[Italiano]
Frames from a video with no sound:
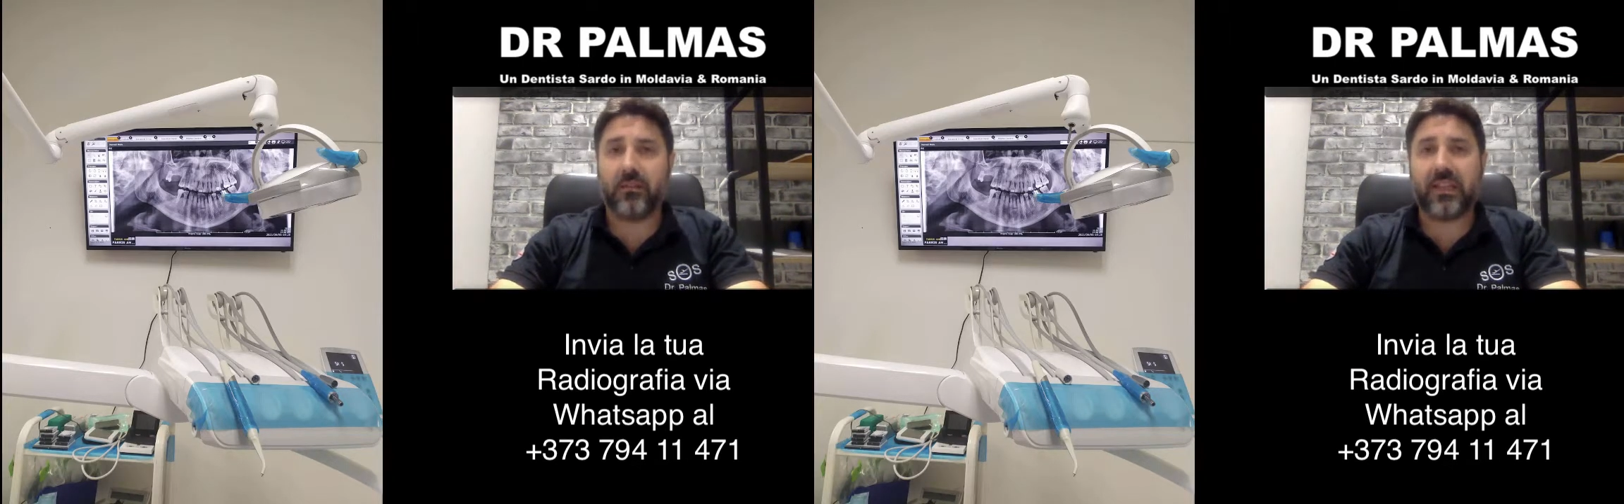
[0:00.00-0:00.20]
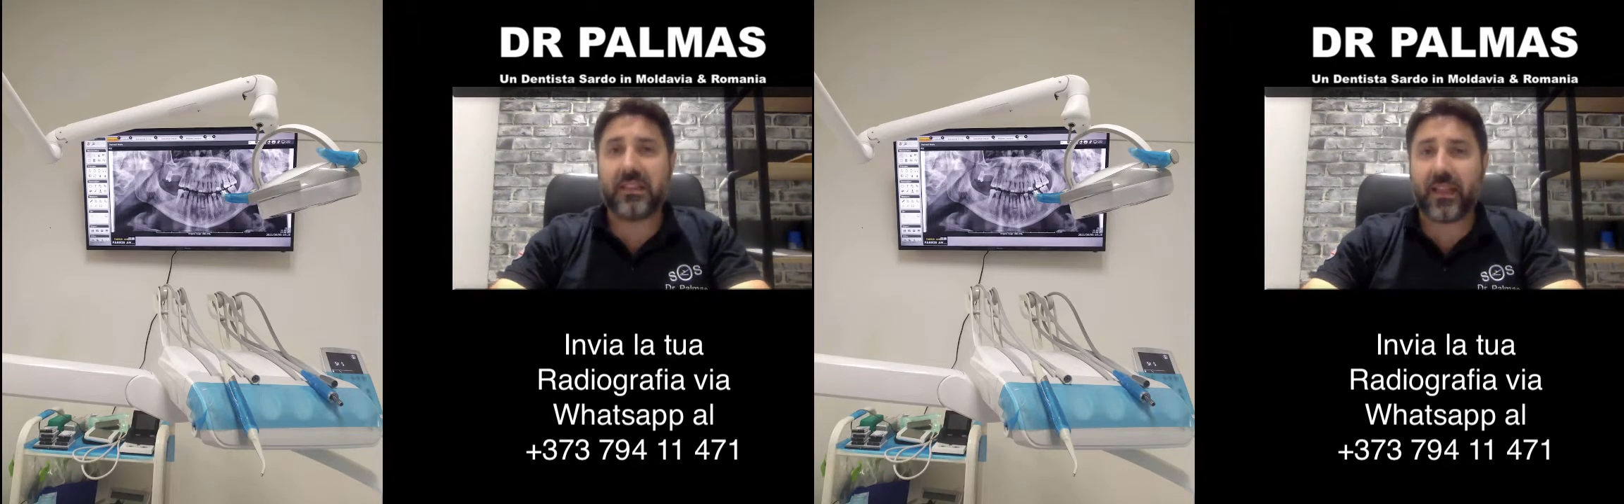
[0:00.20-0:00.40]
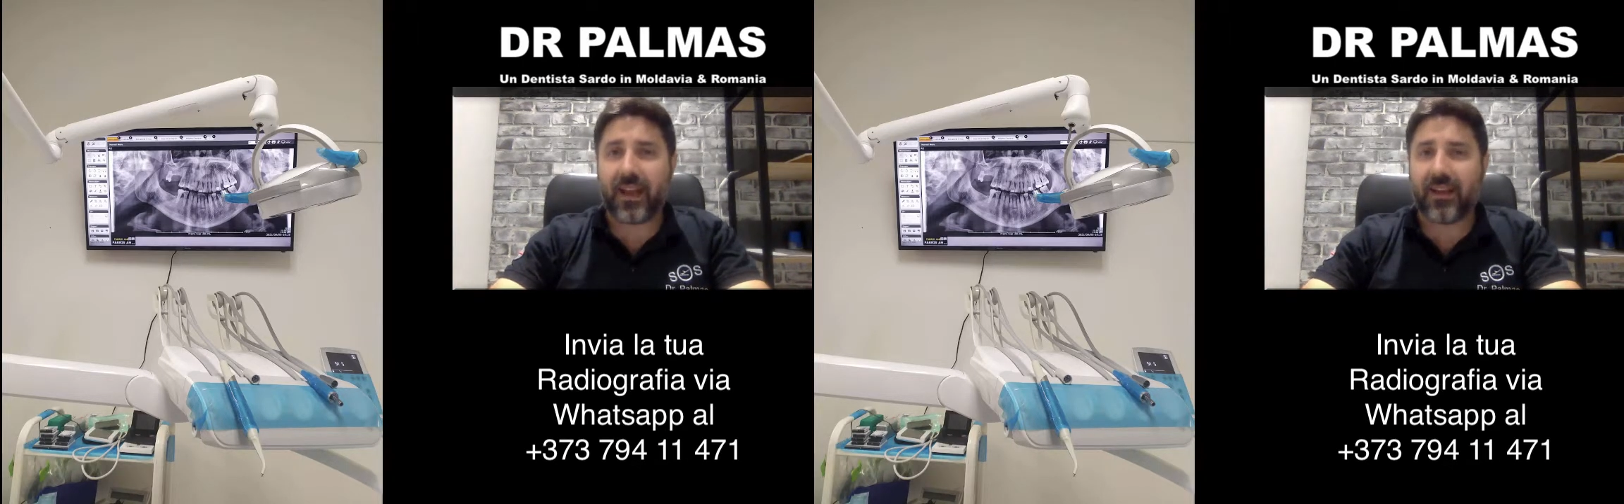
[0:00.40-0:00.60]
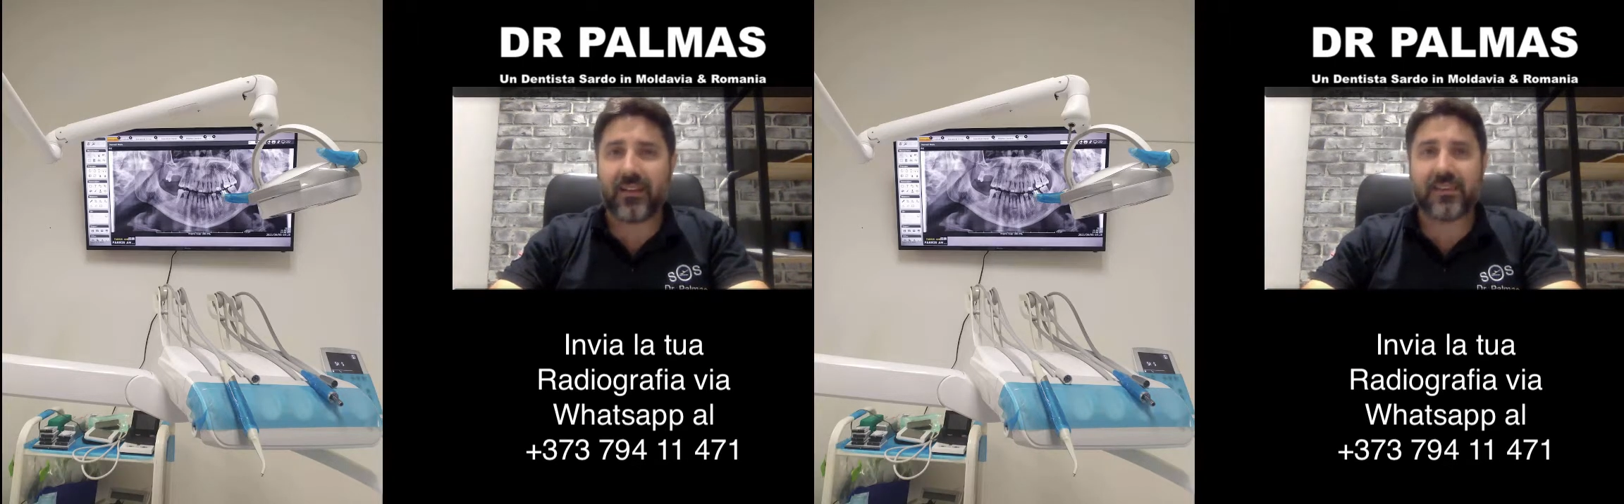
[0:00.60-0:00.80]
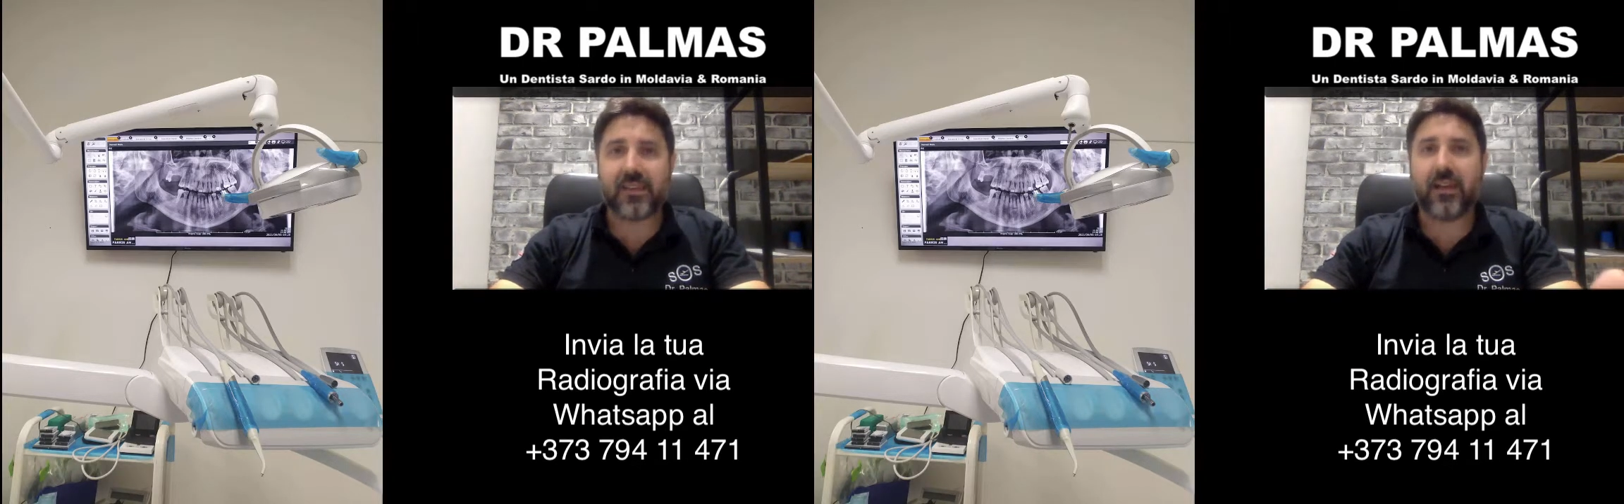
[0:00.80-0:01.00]

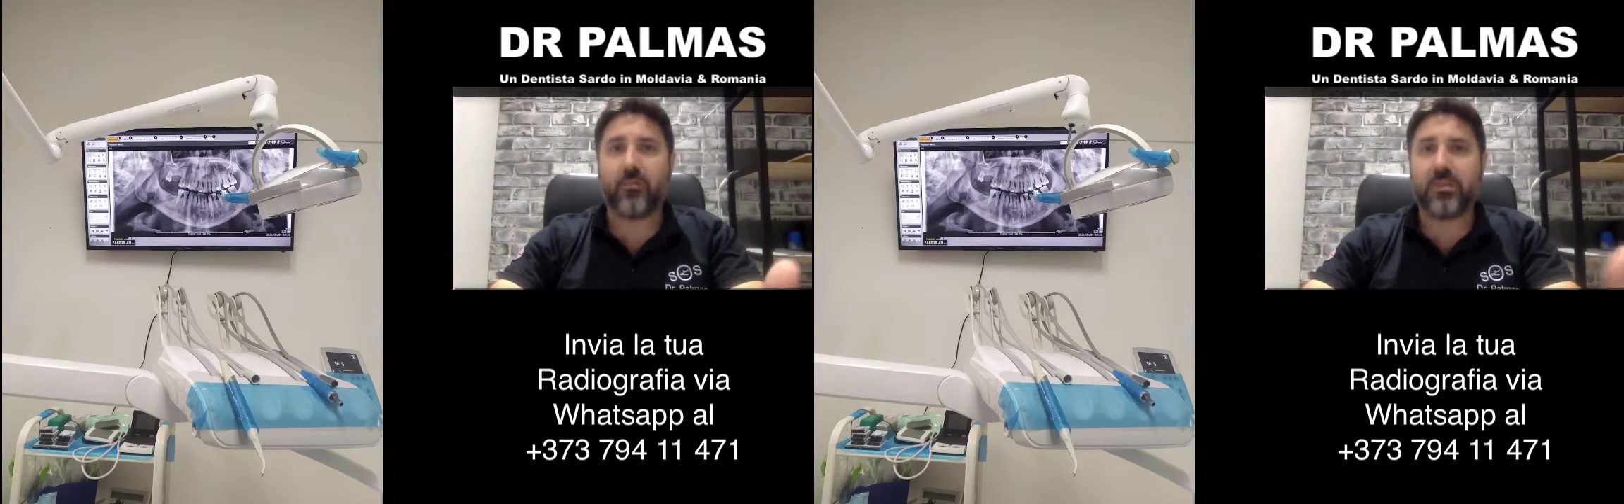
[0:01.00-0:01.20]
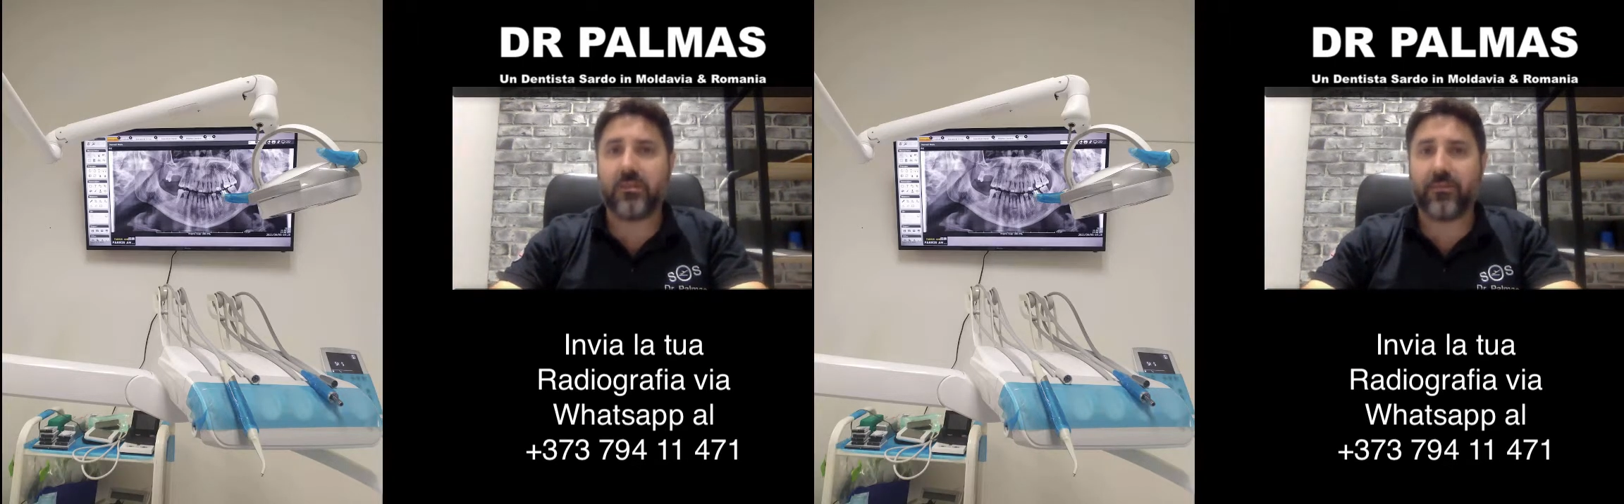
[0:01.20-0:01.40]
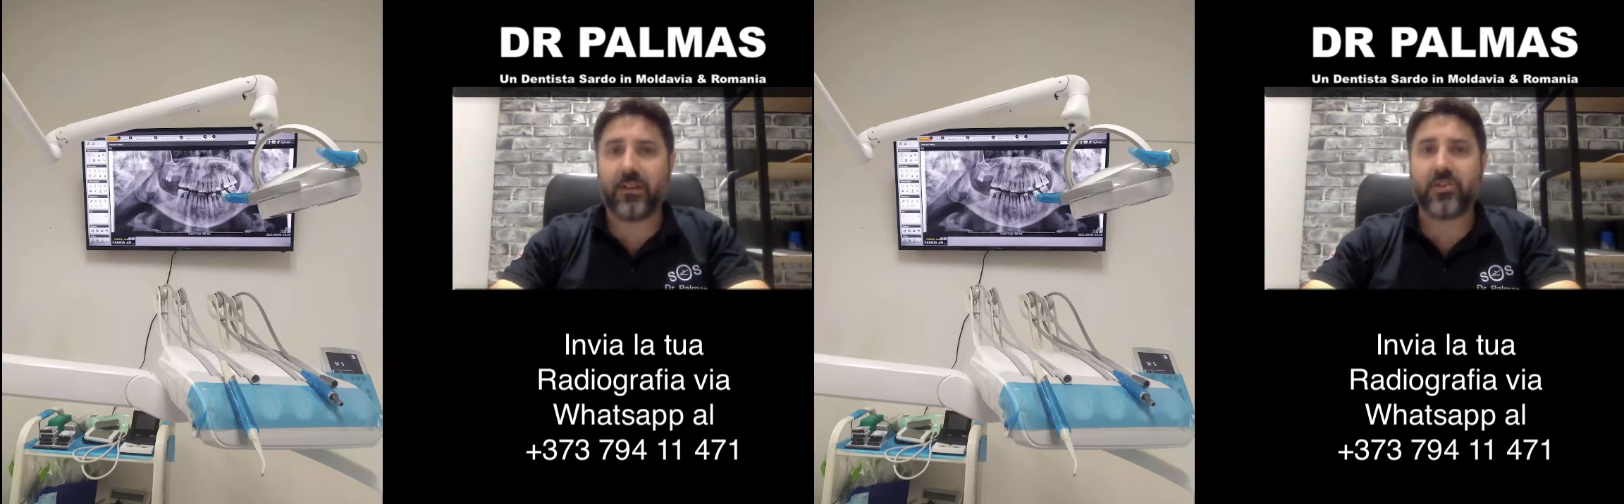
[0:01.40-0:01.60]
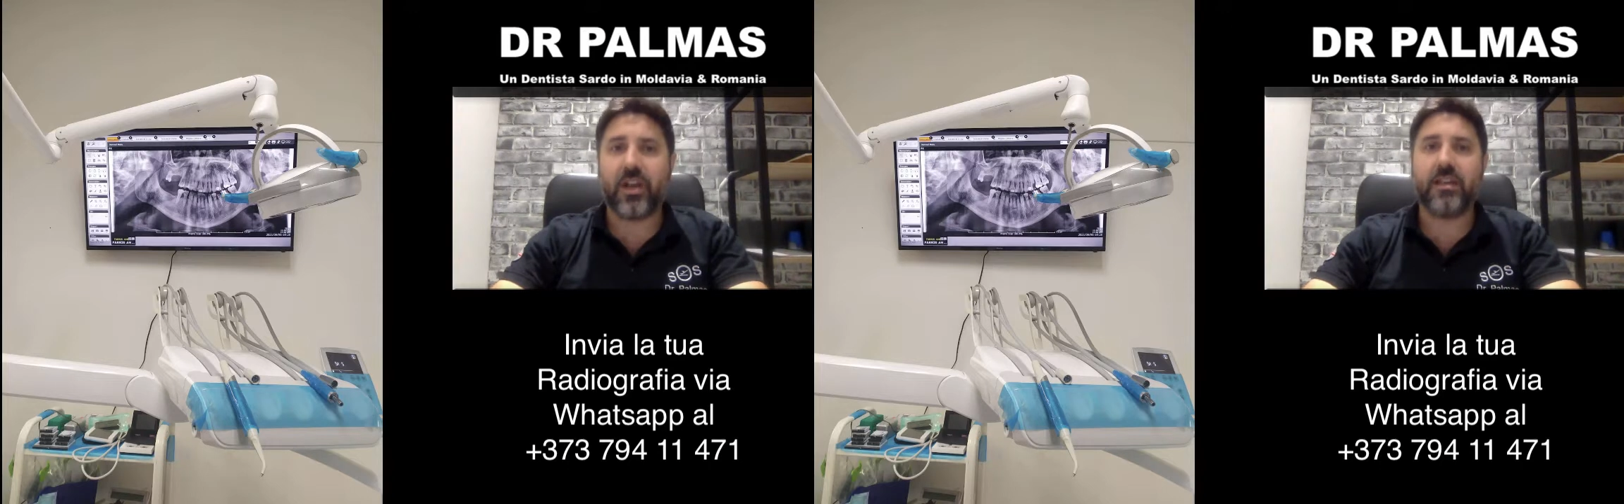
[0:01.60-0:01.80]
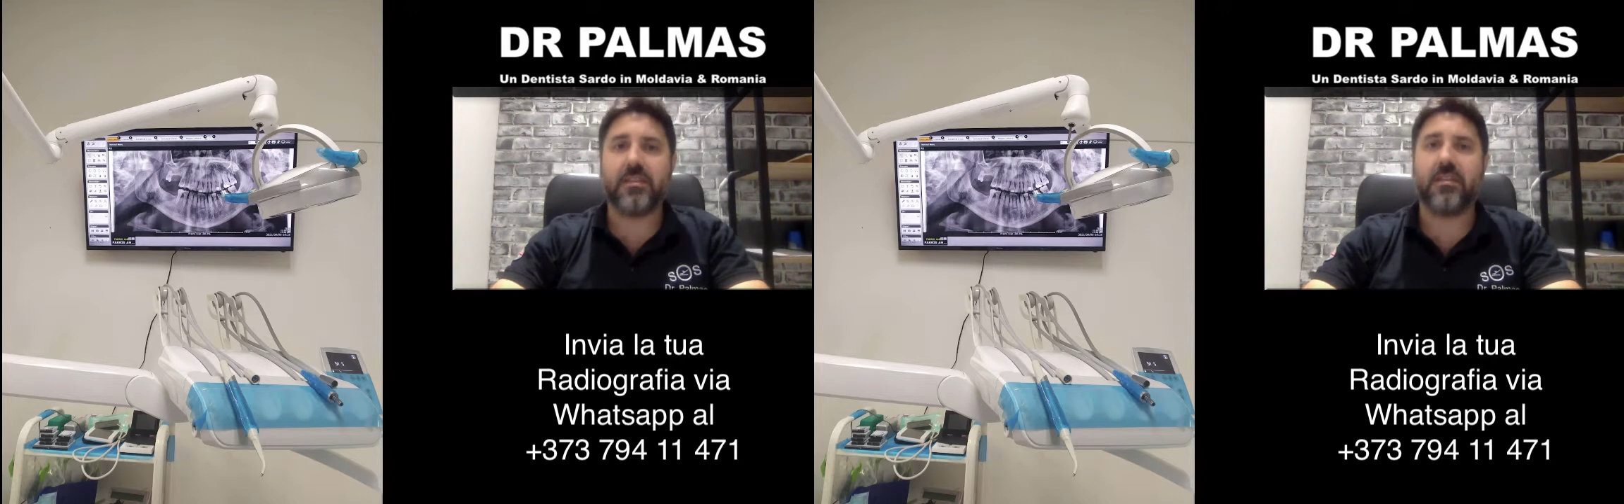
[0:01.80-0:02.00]
dentali, sai, questi
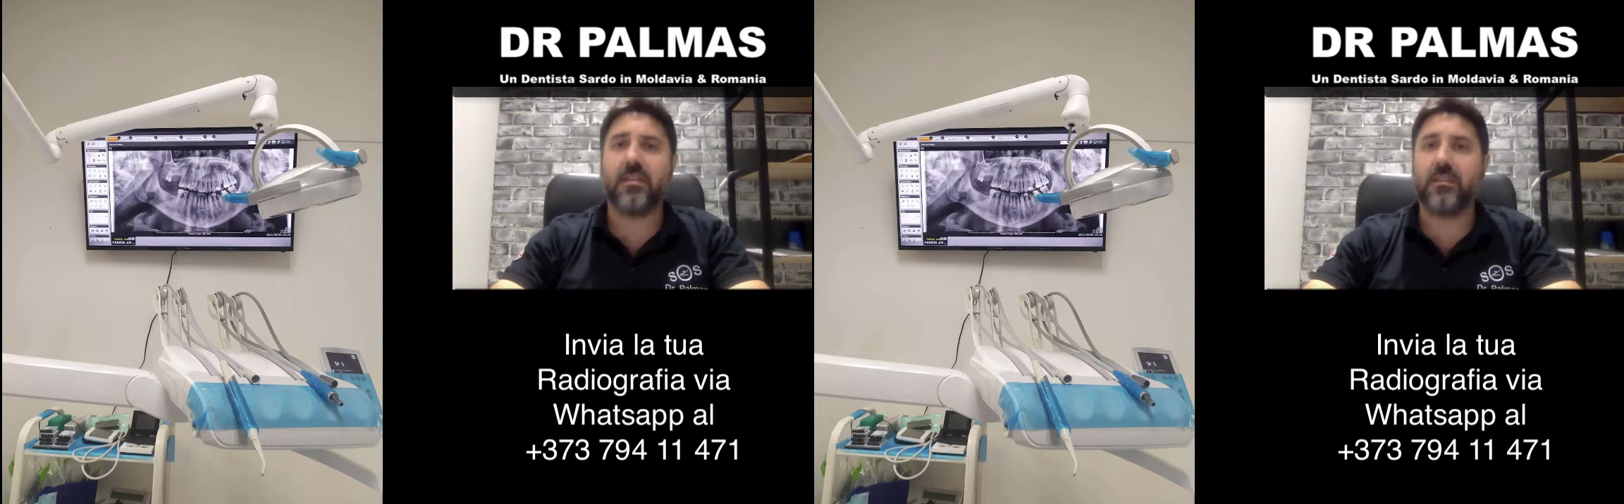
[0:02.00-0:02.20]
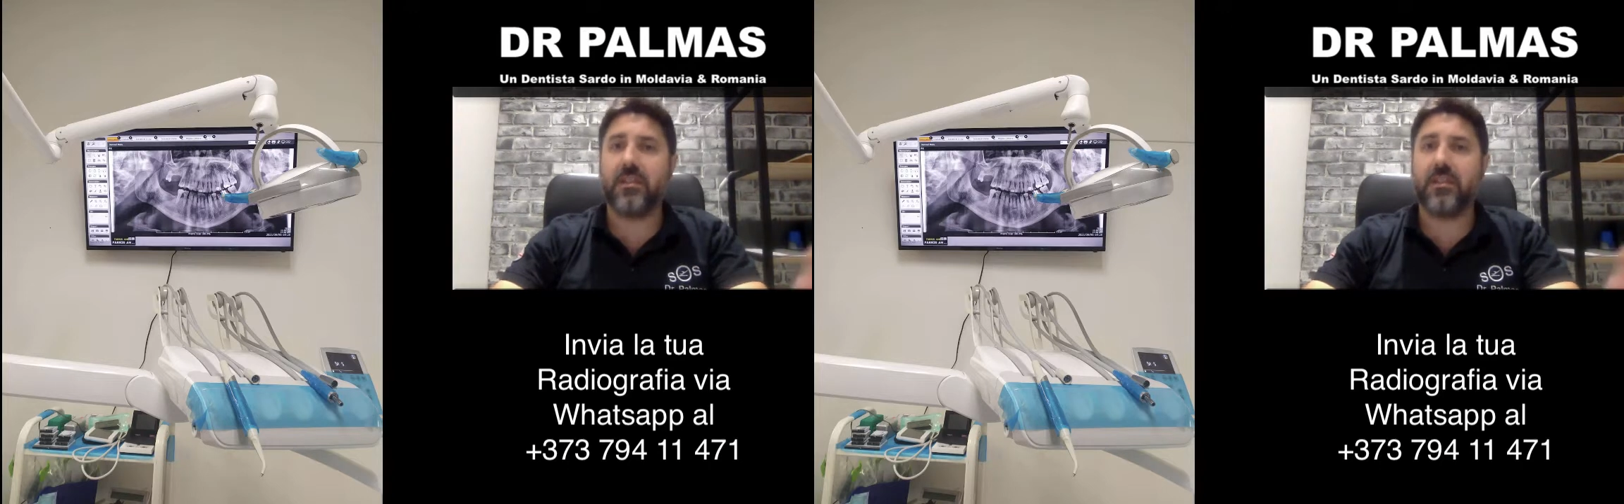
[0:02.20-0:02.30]
franchising,